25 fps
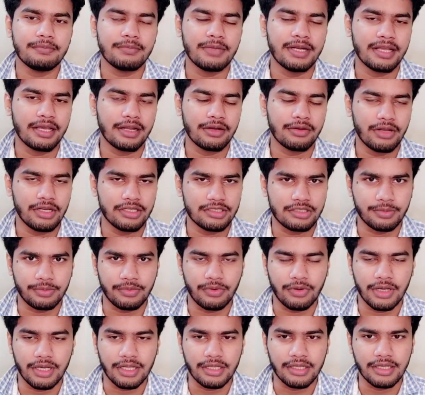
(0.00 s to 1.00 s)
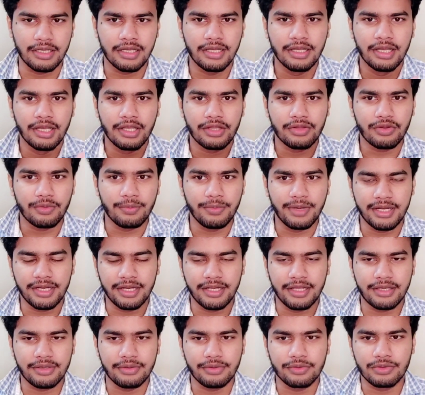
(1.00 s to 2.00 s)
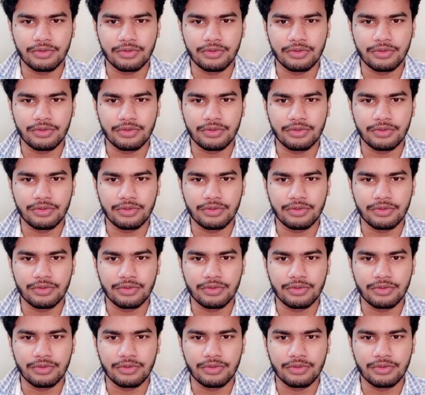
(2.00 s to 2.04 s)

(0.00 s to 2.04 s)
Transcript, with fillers: मेडिकल कॉलेज ऑफ कोलकाता तो मैंने